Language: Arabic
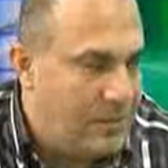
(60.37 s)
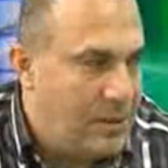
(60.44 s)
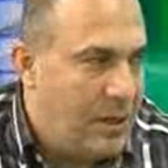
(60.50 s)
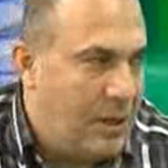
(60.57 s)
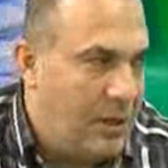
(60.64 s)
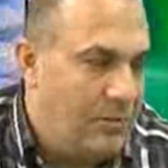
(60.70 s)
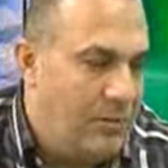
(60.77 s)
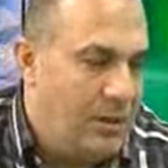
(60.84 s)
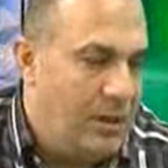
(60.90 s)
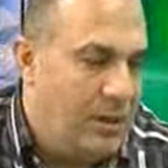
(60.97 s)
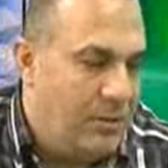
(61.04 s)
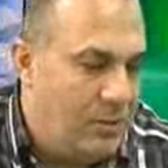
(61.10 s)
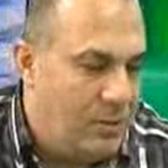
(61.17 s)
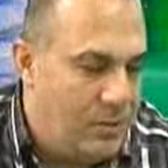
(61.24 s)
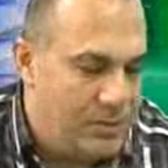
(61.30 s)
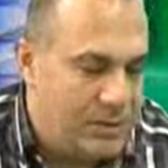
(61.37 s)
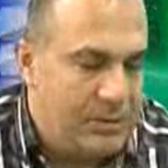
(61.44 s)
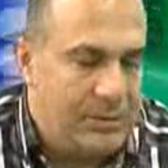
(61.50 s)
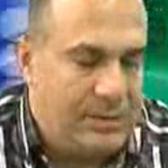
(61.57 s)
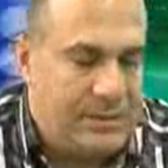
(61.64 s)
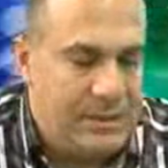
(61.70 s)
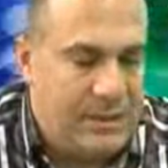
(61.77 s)
اللعيبه يلي قولوا
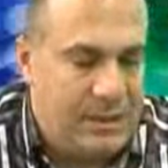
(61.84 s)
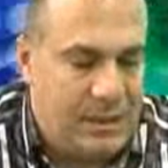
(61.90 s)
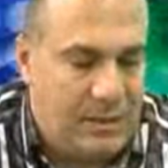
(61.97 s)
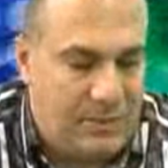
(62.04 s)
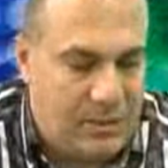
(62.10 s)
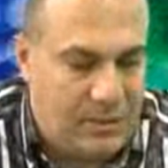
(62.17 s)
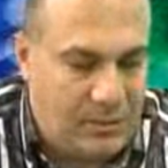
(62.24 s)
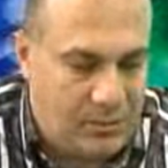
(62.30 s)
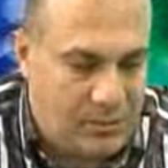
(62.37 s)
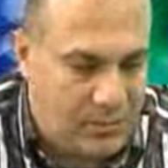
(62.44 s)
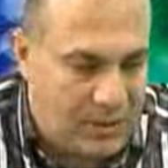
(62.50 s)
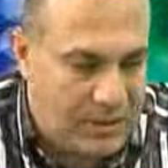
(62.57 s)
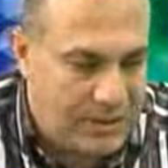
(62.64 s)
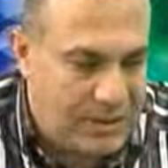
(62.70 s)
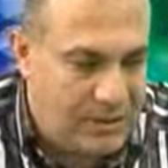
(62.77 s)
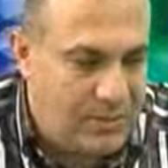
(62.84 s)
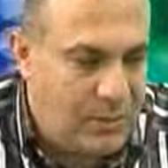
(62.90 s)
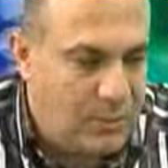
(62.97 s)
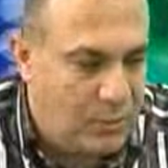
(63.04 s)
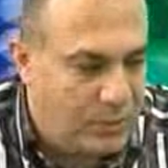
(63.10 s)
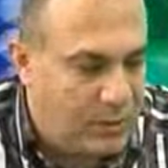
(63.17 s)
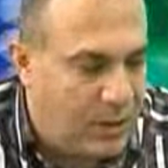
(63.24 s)
سبع سنين كمان ثمان سنين
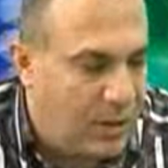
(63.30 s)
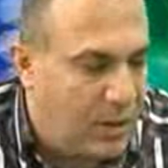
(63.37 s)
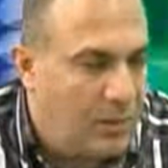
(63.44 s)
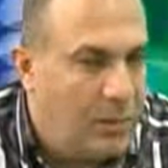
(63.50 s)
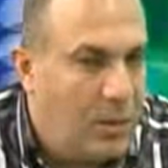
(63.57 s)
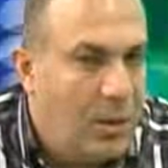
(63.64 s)
بالمنتخب